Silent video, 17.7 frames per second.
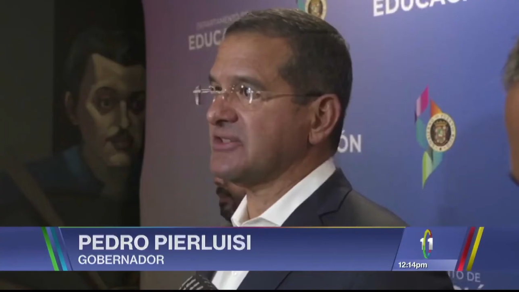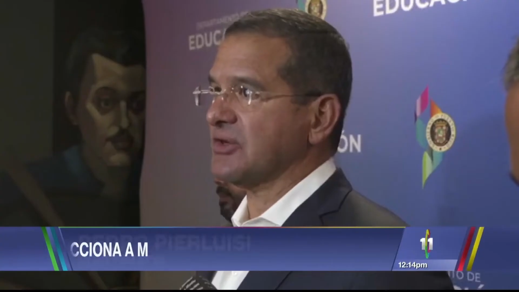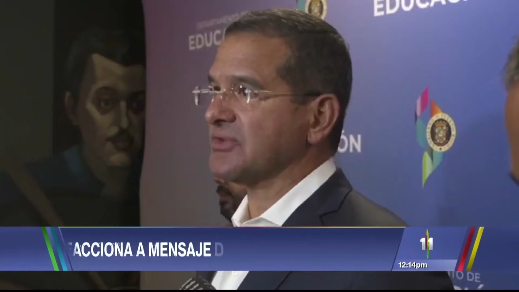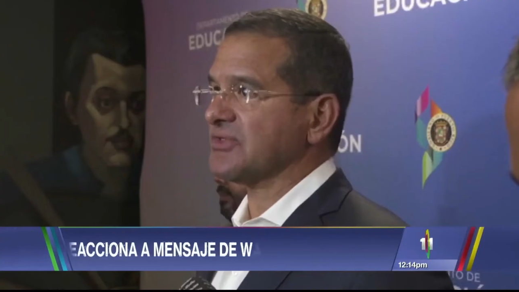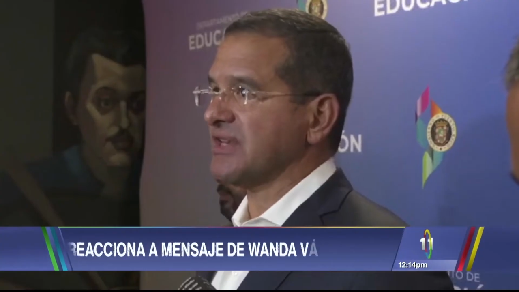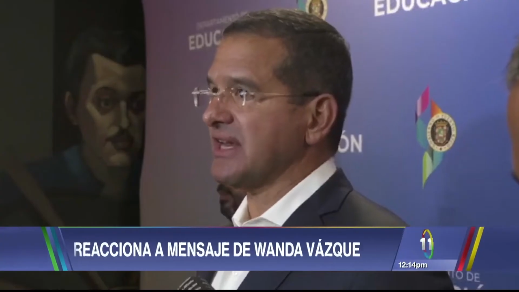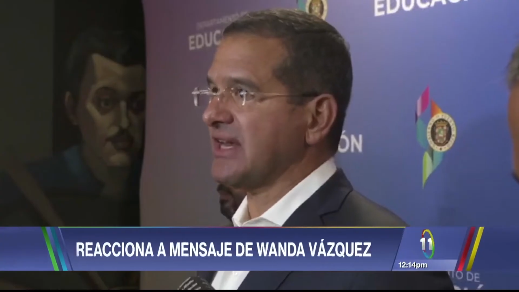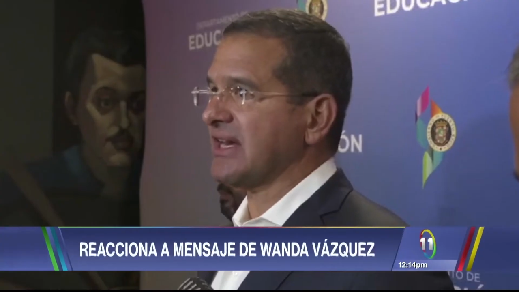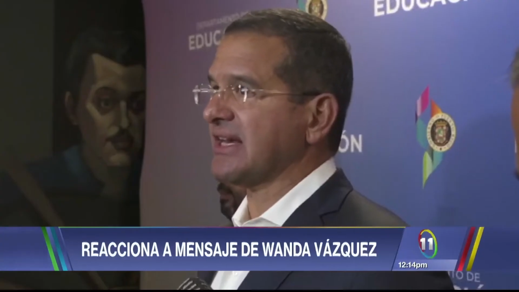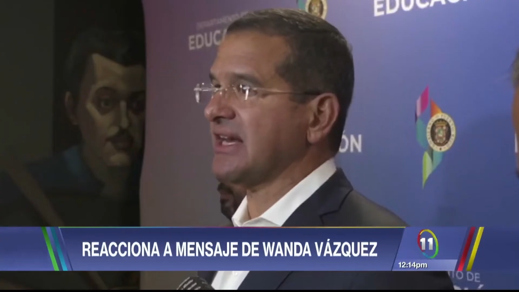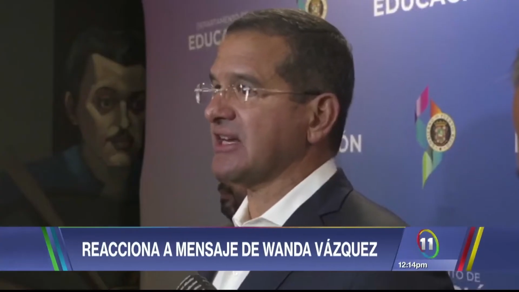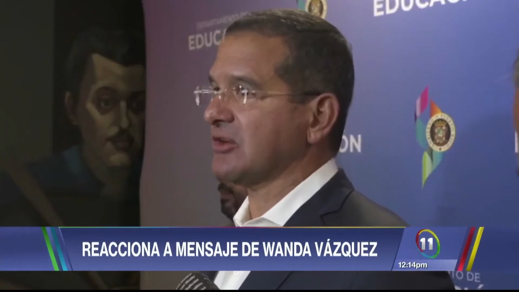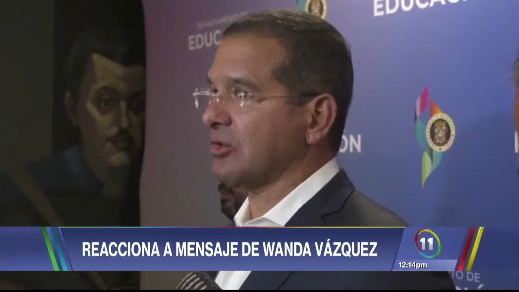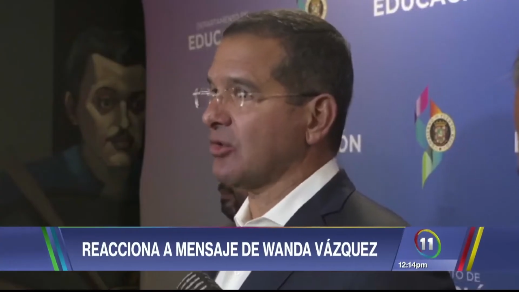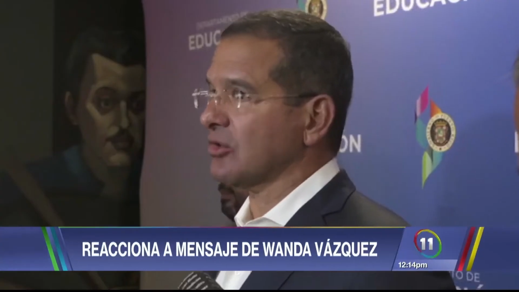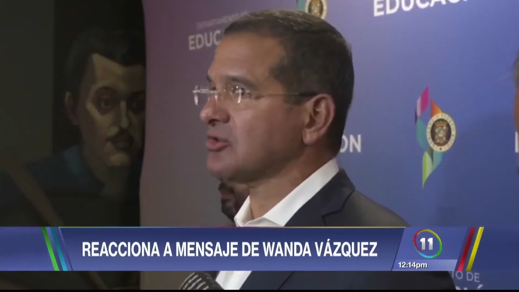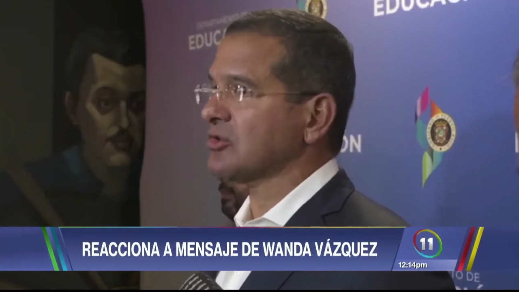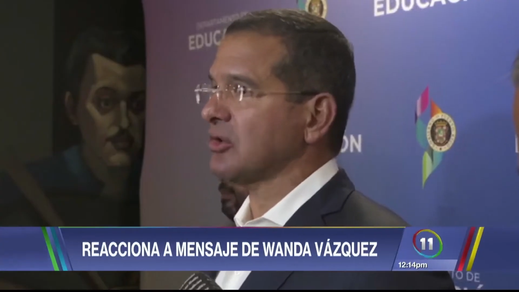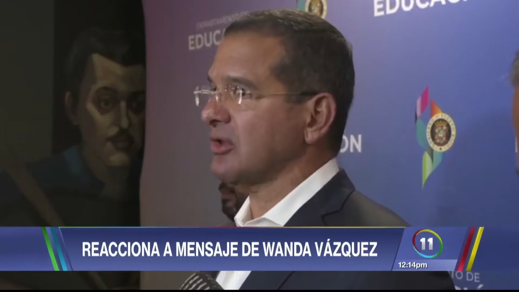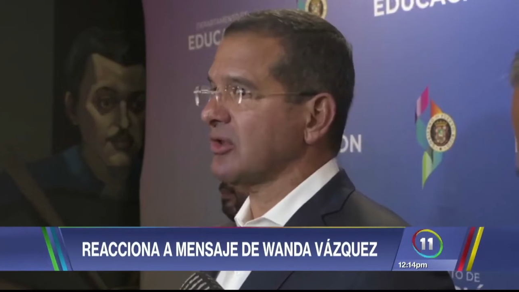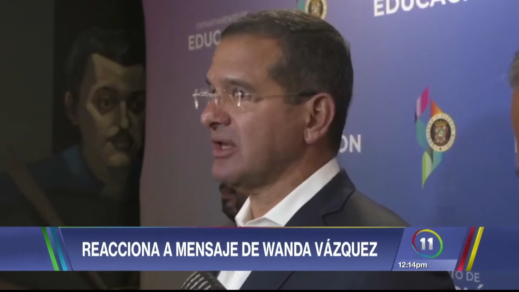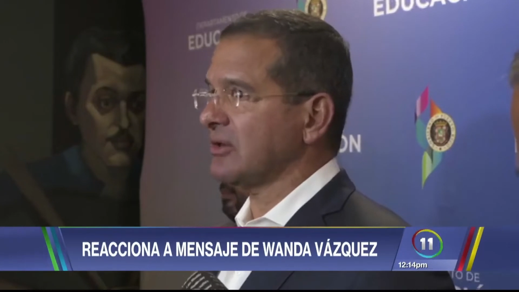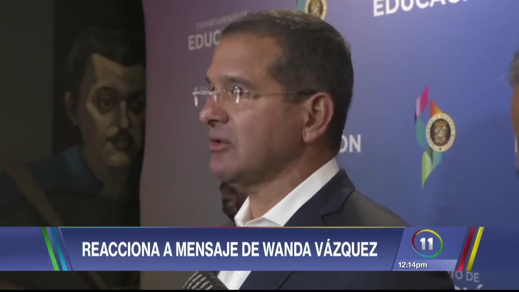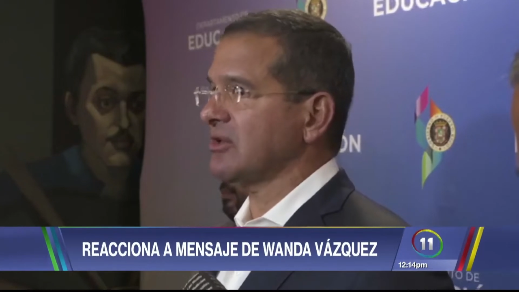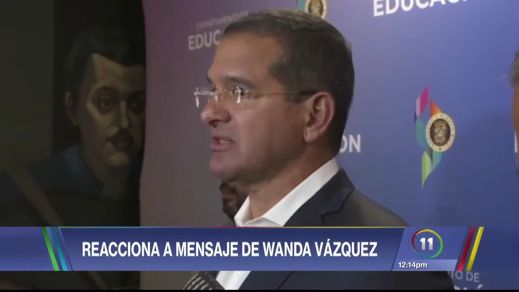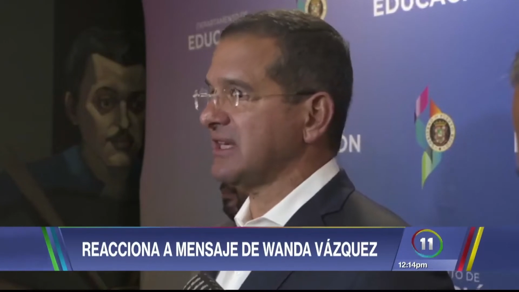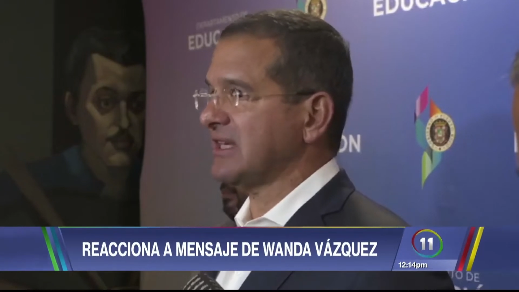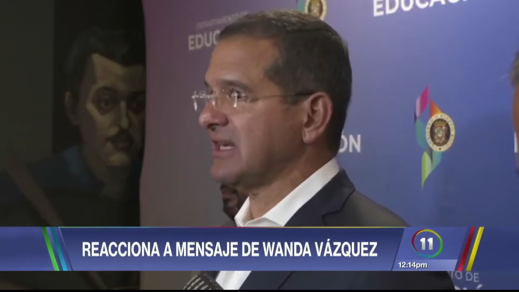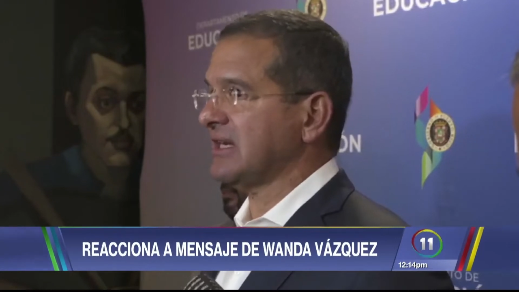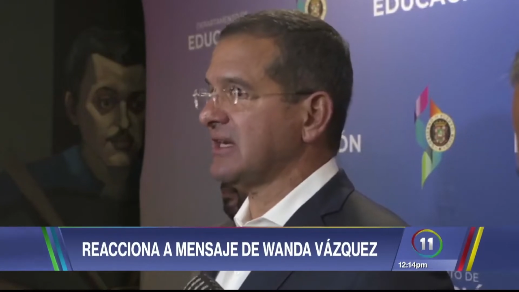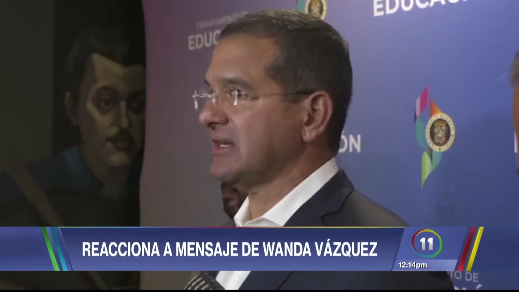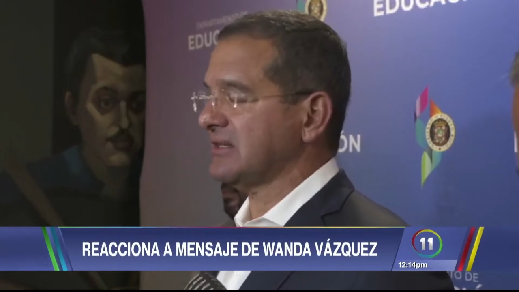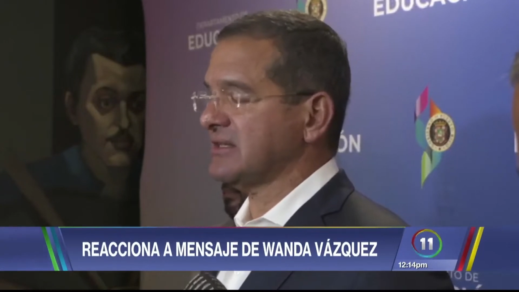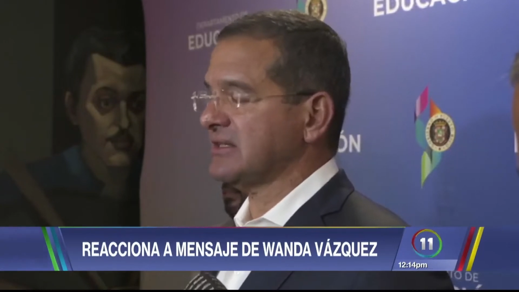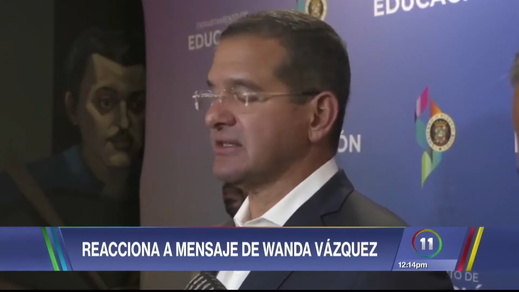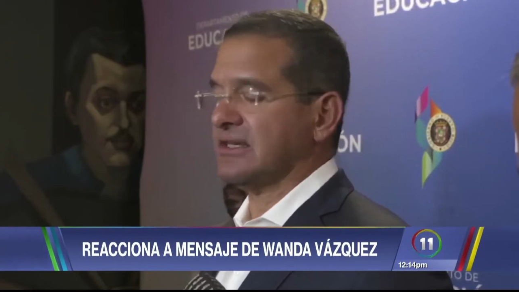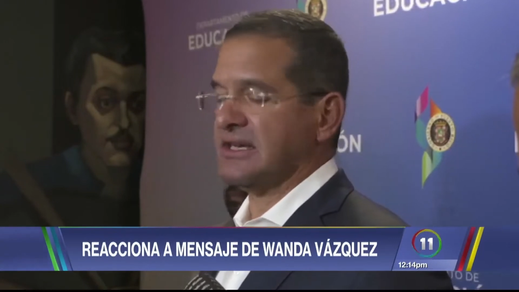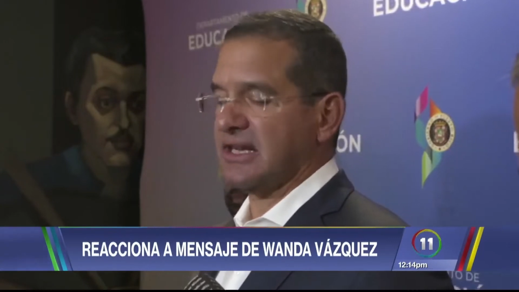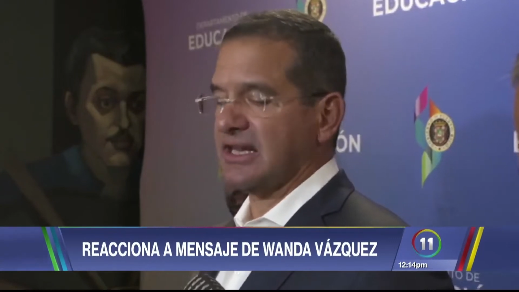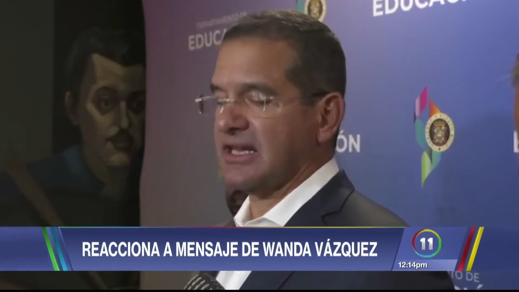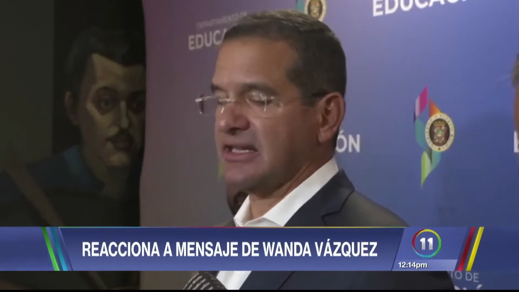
Yo sé que el costo de,